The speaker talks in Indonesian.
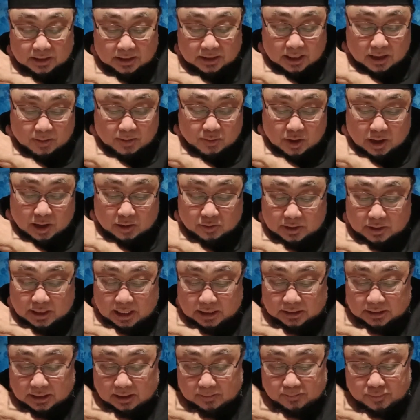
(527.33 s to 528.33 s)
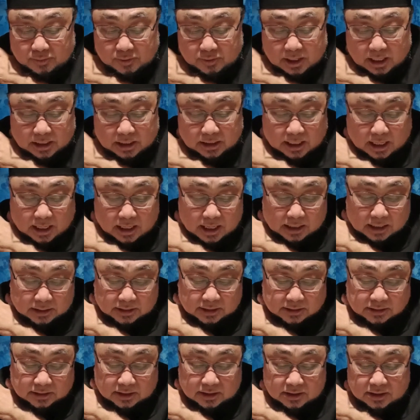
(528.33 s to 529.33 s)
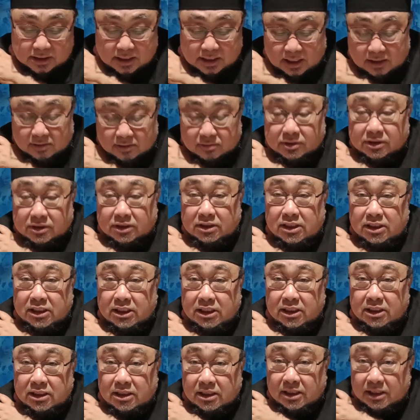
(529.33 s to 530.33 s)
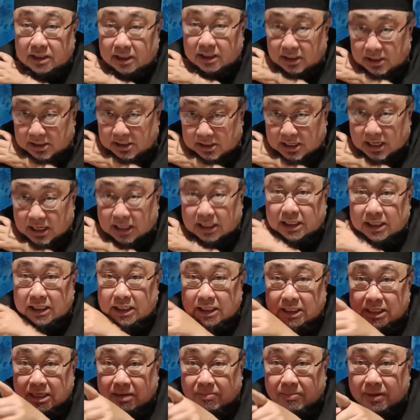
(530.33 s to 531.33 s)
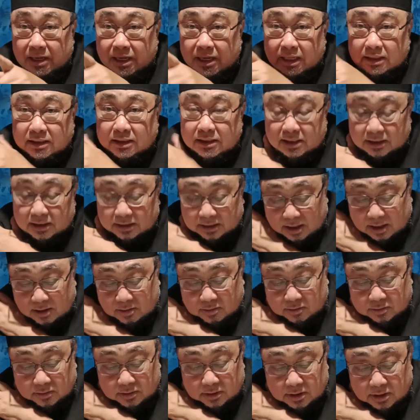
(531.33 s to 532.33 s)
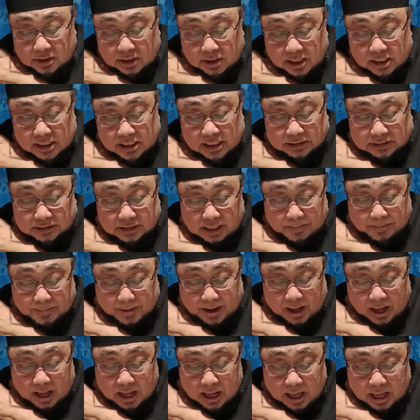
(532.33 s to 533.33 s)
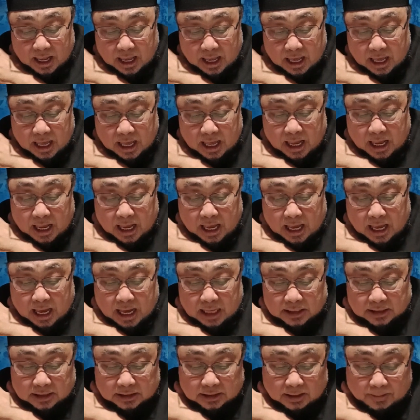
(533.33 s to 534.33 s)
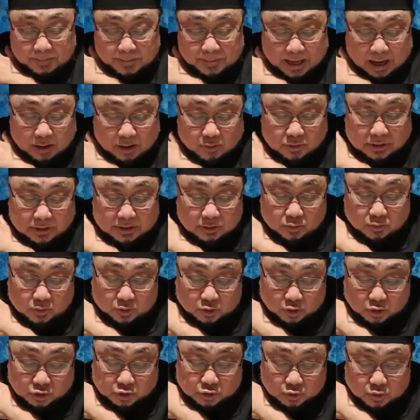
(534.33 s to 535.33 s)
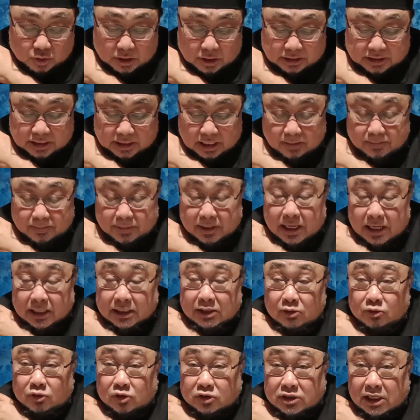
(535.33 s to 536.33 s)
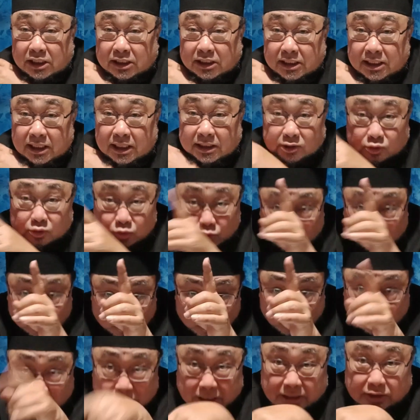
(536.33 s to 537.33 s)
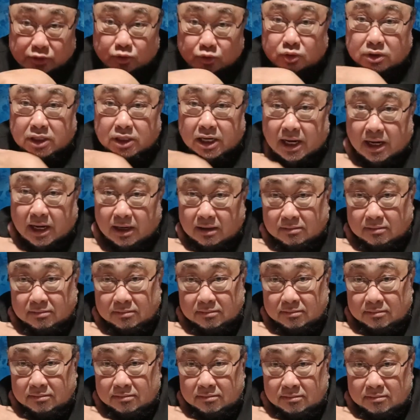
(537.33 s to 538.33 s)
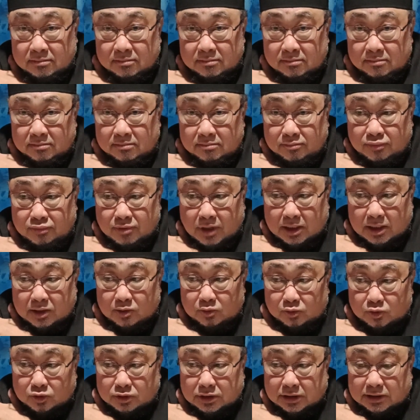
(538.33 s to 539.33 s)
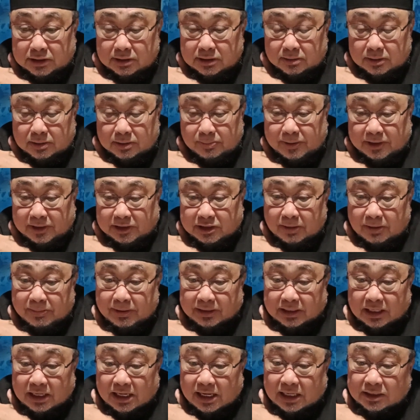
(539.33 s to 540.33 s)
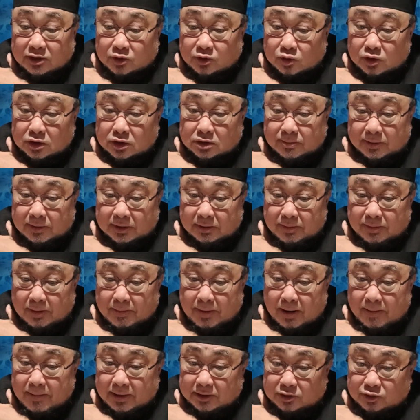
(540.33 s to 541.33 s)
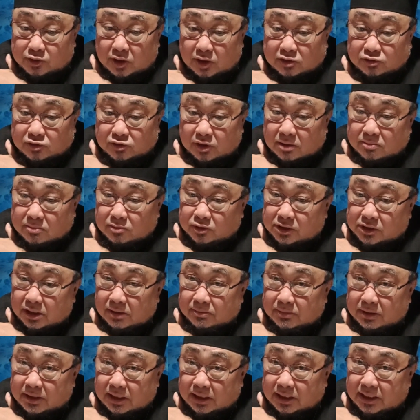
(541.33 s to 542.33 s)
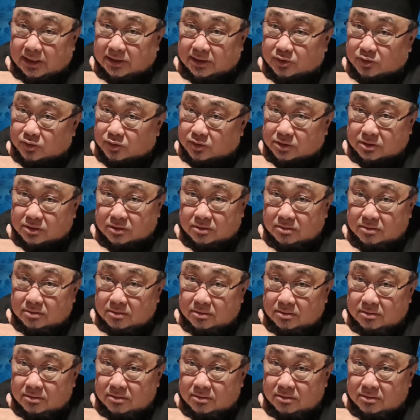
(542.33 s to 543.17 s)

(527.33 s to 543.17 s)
mengatakan namun aku datang bukan ke atas kehendakku sendiri dan ini yang mereka tidak tahu kehendak siapa tetapi aku diutus oleh dia yang benar diutus artinya disuruh turun dari surga bukan diutus di, diberi jabatan rasul seperti pemahaman saudara-saudara muslim tentang Yesus